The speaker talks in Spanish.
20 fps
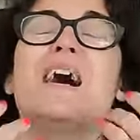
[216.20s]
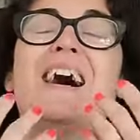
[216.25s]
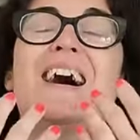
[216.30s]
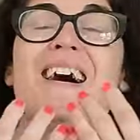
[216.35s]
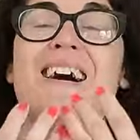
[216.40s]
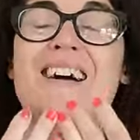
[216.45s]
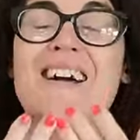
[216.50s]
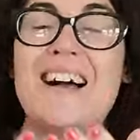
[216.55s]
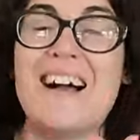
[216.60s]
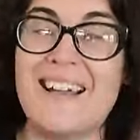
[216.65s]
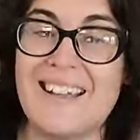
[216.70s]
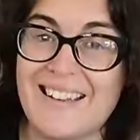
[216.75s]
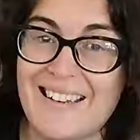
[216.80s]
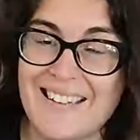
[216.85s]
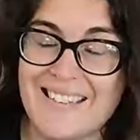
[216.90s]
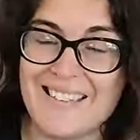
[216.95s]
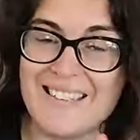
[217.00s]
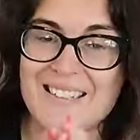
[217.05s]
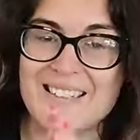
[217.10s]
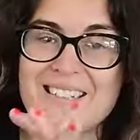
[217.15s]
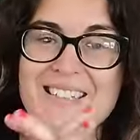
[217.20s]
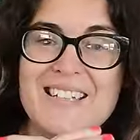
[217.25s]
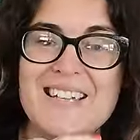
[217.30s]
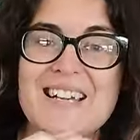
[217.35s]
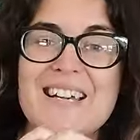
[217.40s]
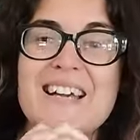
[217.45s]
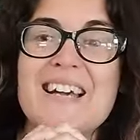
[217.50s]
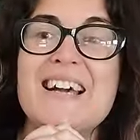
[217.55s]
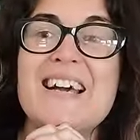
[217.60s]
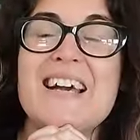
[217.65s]
va a ir allí.
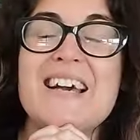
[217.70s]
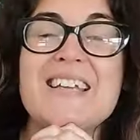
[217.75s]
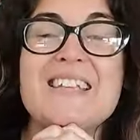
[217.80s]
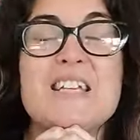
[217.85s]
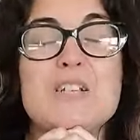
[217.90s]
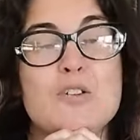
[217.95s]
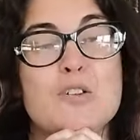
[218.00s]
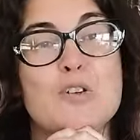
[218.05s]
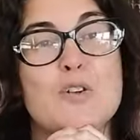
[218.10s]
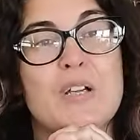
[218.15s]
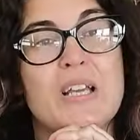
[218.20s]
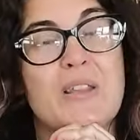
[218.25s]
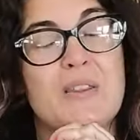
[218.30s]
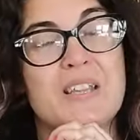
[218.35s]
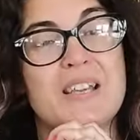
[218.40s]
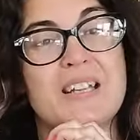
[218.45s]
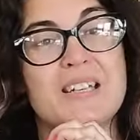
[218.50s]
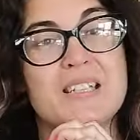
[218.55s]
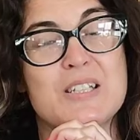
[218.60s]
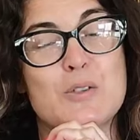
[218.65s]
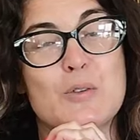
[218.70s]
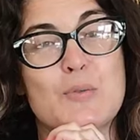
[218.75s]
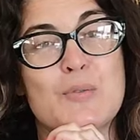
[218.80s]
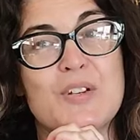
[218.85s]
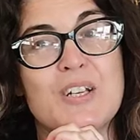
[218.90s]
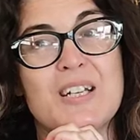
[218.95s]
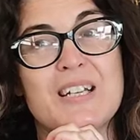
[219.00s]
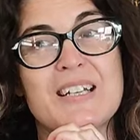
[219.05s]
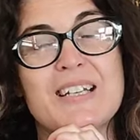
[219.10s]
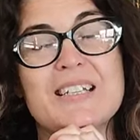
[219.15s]
Y eso es lo que hace Christopher.